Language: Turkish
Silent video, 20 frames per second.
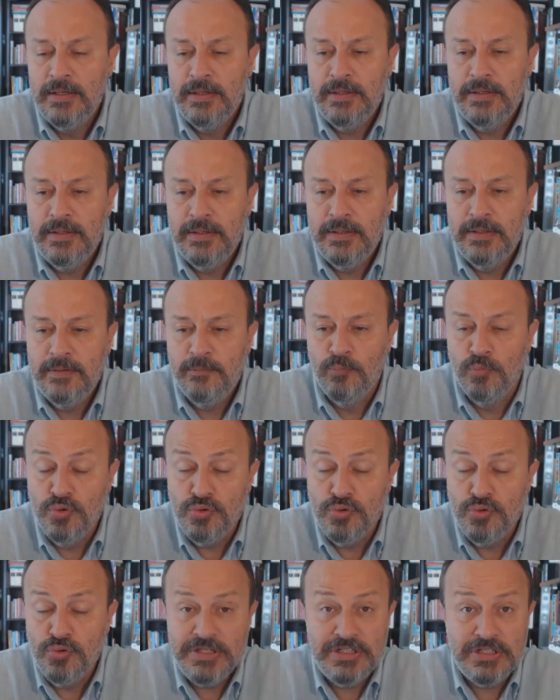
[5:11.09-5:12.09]
E, bu
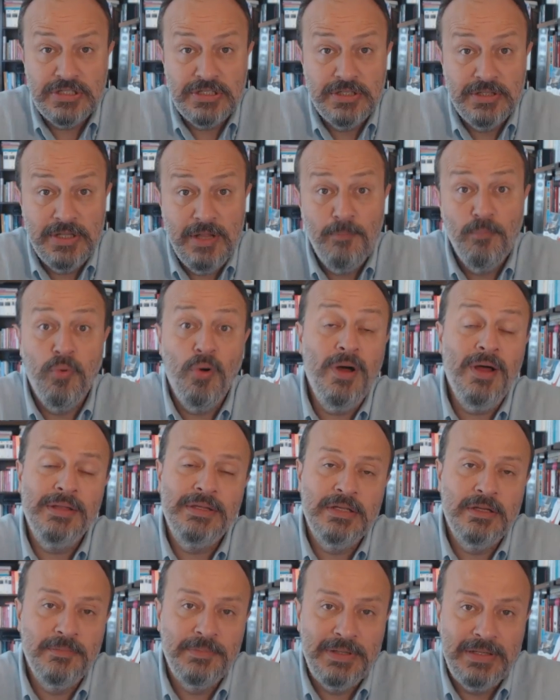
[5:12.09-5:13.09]
süreç içinde bu
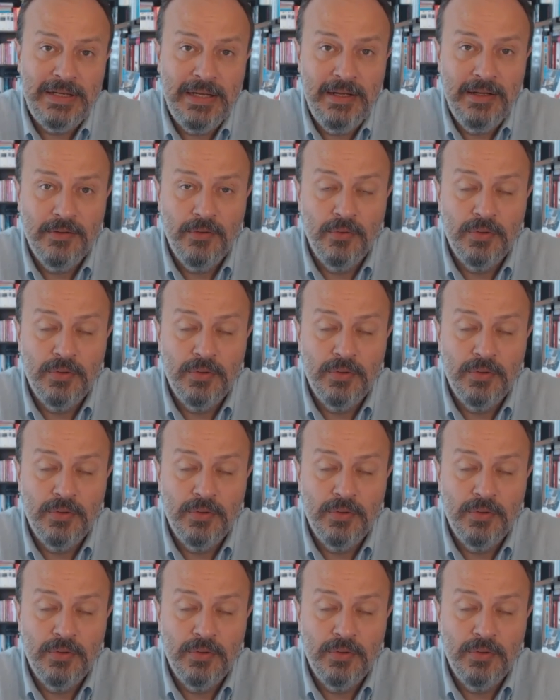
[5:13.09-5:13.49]
anlamıyla